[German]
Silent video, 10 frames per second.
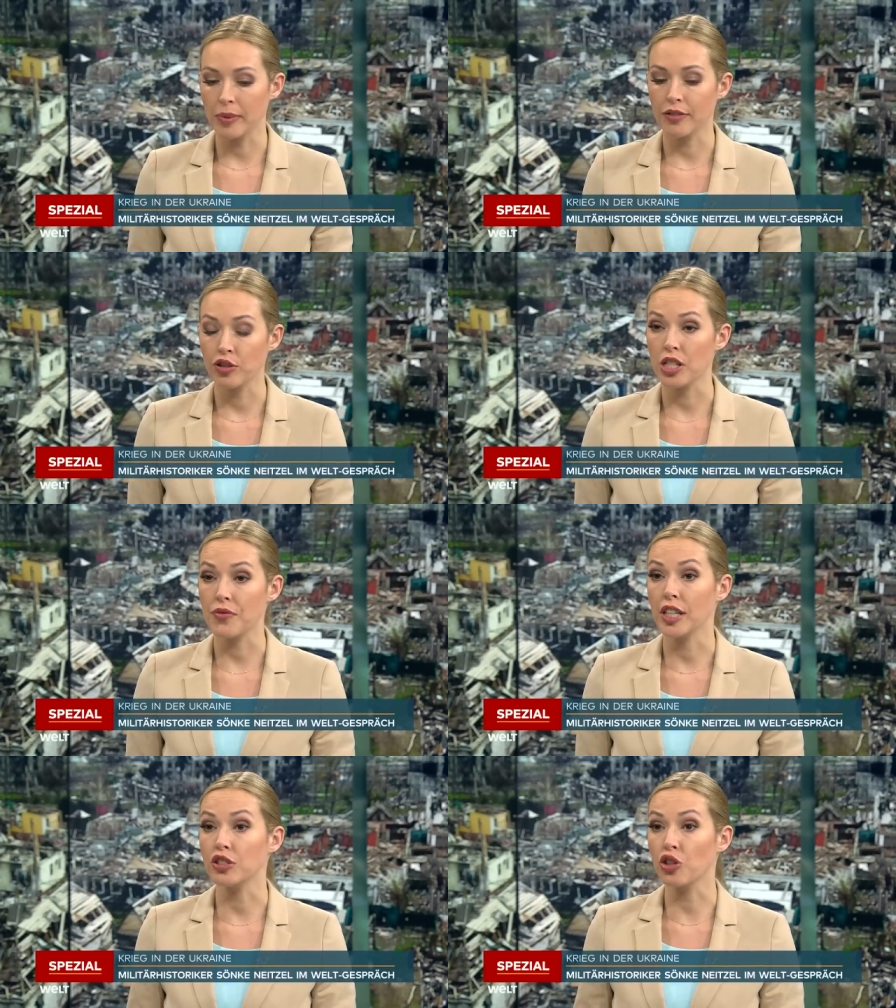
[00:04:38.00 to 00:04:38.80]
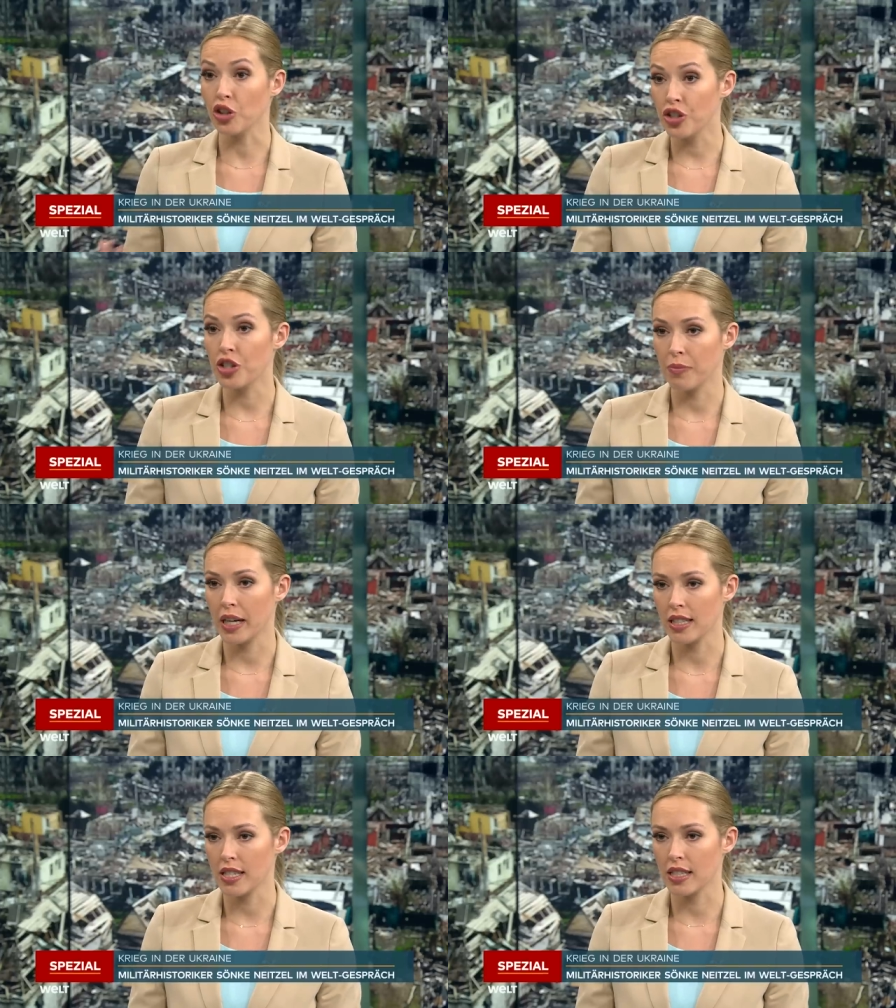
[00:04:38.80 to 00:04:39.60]
man davon, dass wieder deutsche
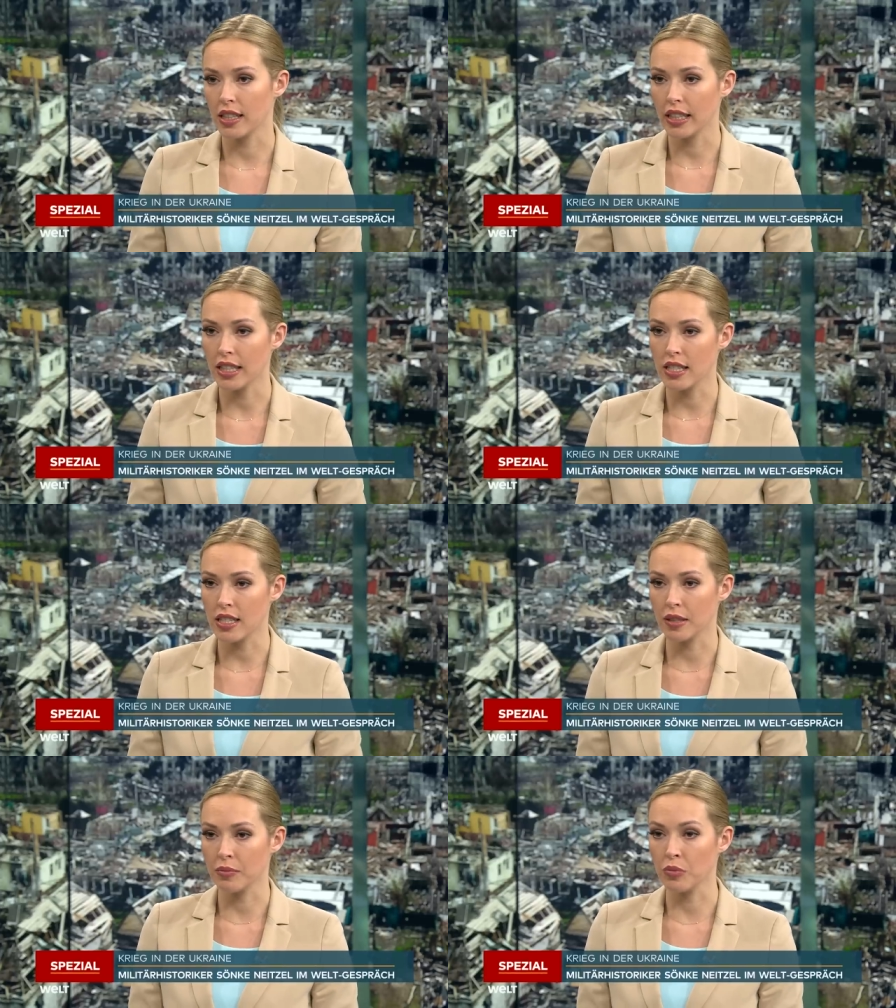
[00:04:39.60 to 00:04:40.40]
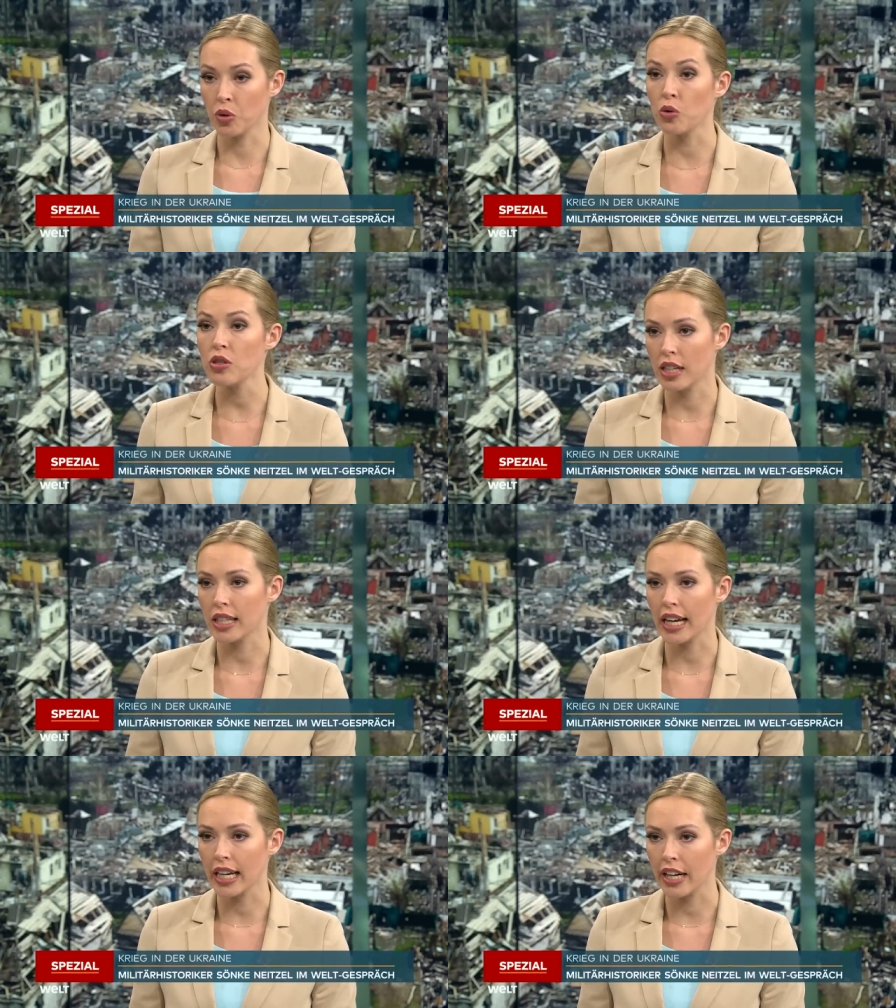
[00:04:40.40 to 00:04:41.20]
Panzer jetzt ähm,
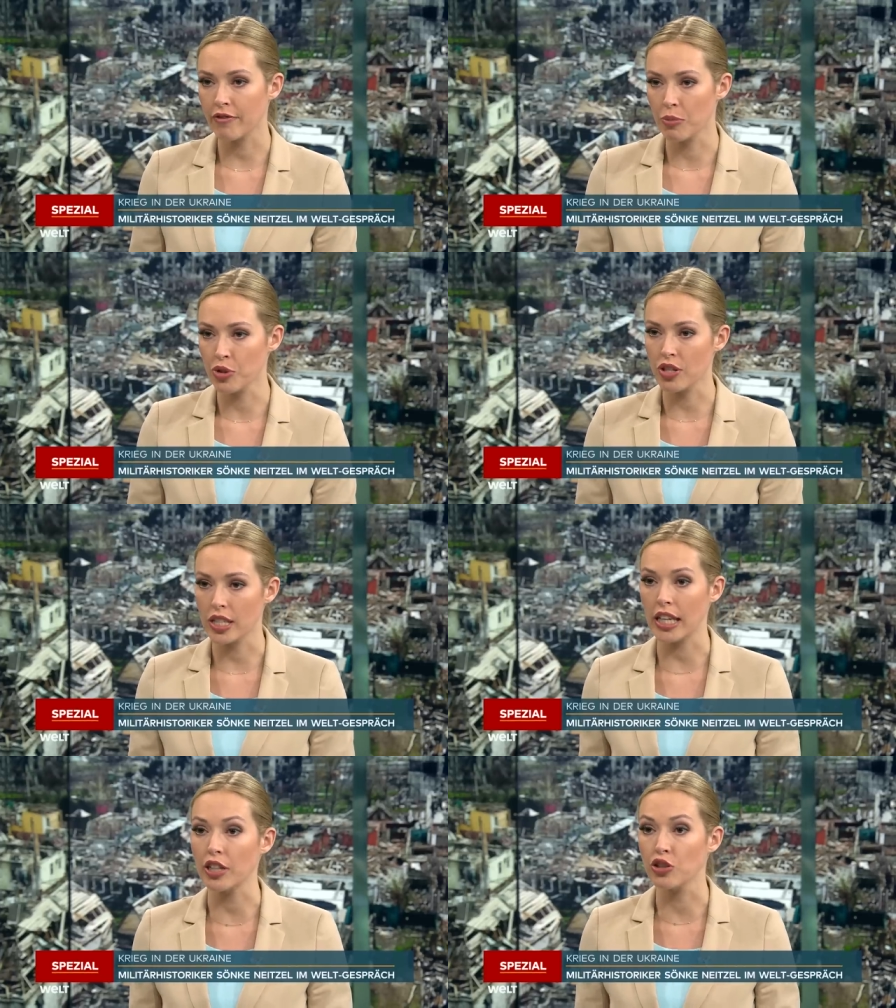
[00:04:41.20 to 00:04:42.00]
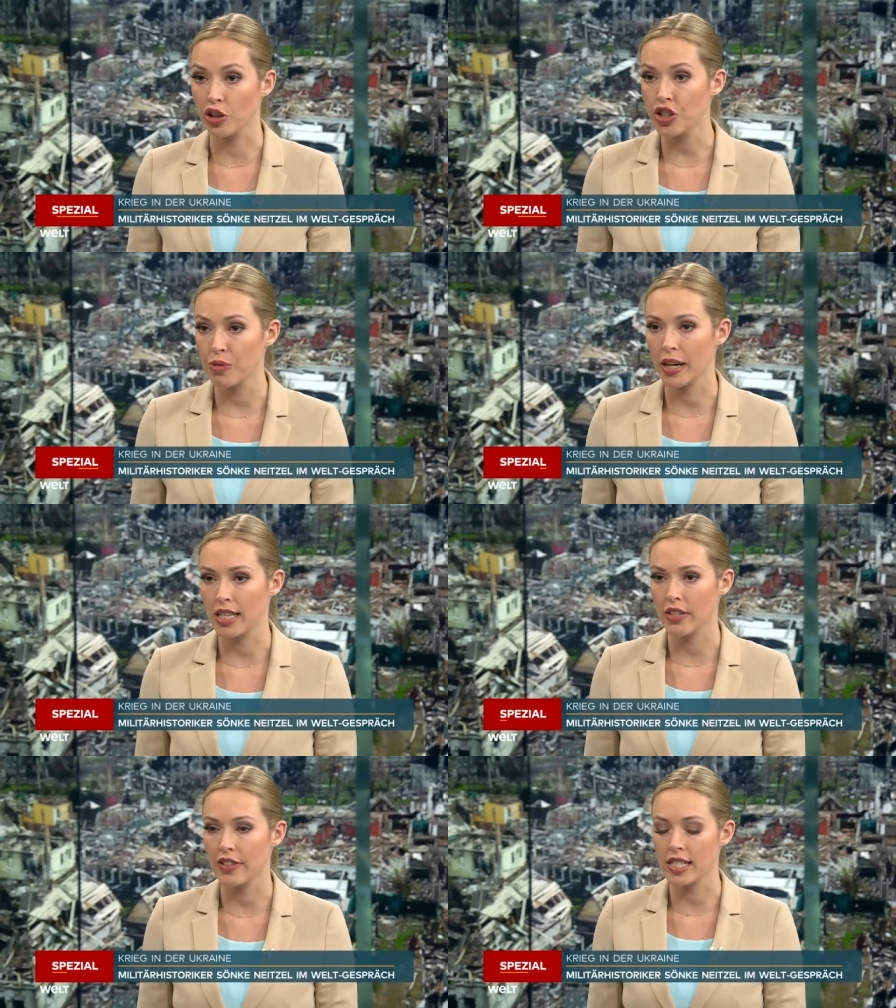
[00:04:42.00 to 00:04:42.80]
Russland angreifen. Man müsse sich gegen ja. deutsche
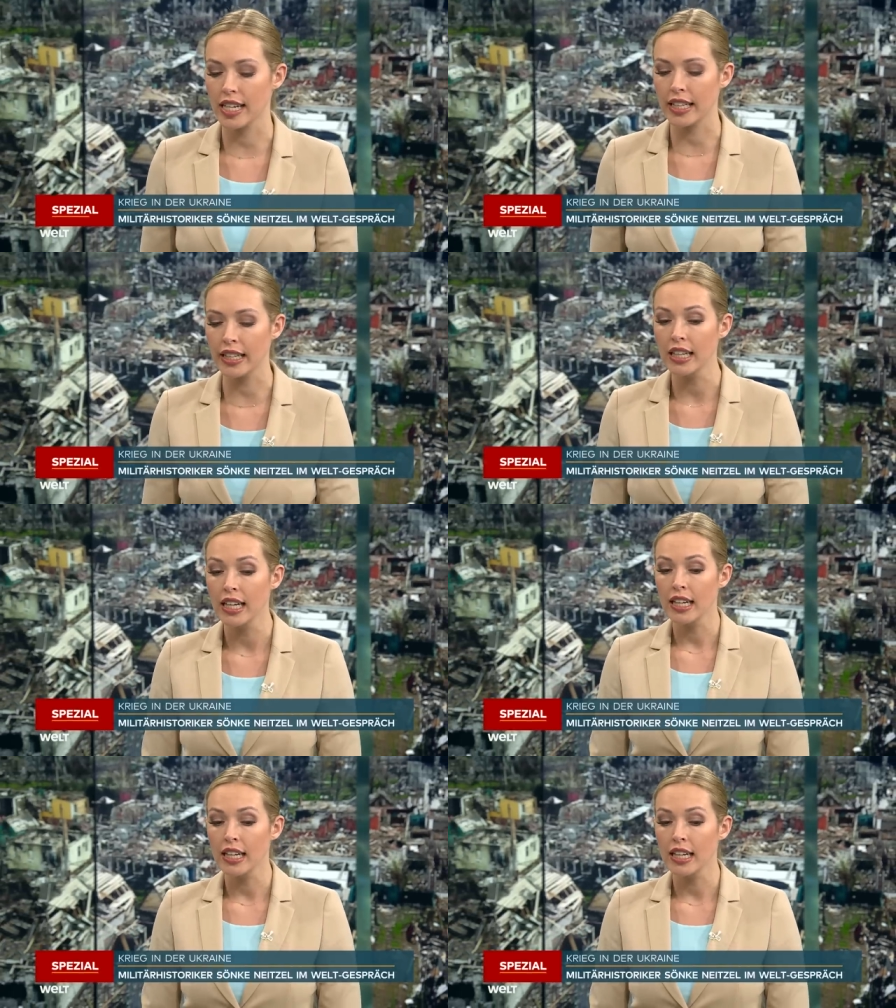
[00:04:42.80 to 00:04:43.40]
Panzer verteidigen.